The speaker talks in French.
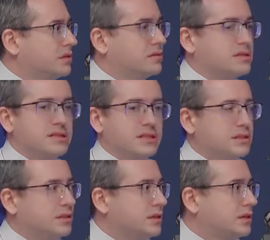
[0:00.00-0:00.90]
un site Internet
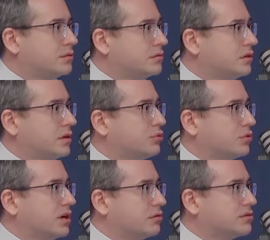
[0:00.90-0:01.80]
euh, voilà, mm. pour
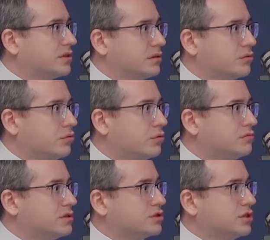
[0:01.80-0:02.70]
quelques centaines d'euros,
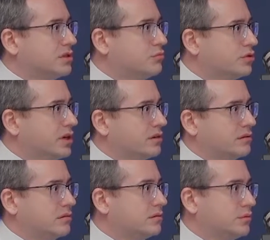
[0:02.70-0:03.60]
vous achetez des modèles
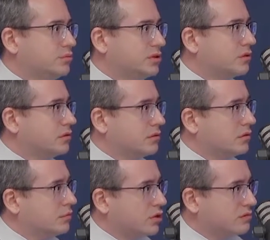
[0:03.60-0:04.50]
euh, et puis en, mm.
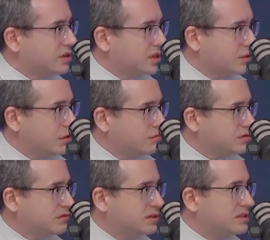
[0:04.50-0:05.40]
en, moins de 24 heures,
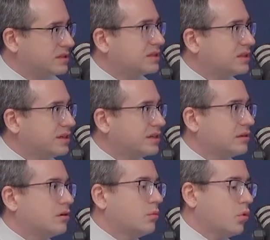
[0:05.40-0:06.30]
vous avez un site Internet.
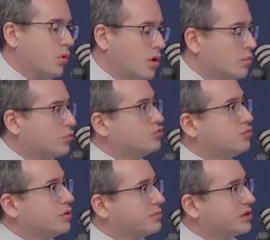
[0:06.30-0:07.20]
Alors bon, plus ou
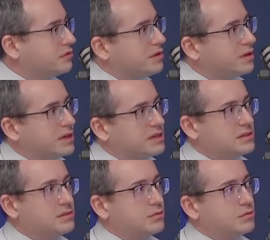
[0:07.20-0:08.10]
moins bien fait.
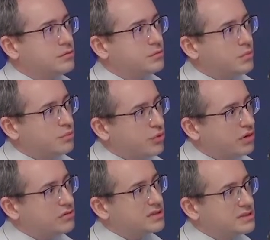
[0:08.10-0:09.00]
C'est sûr que pour
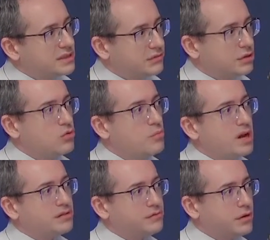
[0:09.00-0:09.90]
avoir un site avec une
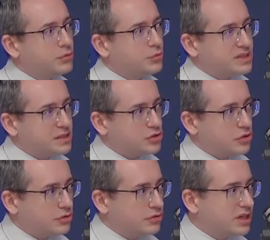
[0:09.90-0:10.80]
plateforme de passage
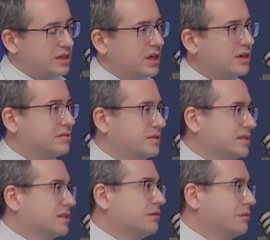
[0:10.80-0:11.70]
d'ordre derrière,
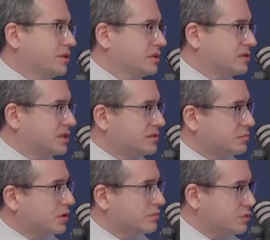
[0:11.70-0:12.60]
c'est quand même un
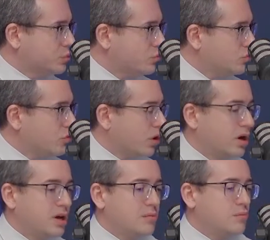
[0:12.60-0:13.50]
investissement un petit peu plus lourd
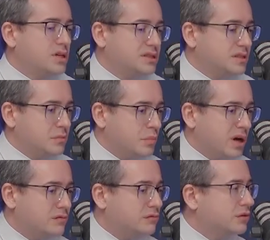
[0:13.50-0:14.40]
mais c'est
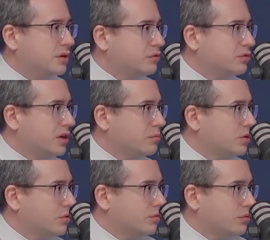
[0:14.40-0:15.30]
pas
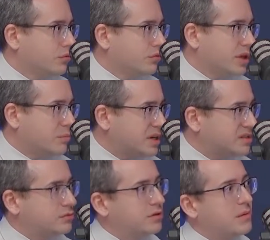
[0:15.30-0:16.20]
fondamentalement, on n'est pas
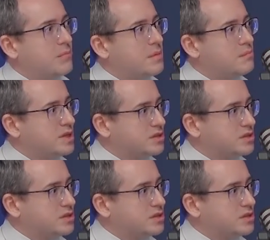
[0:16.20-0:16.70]
sur la même mise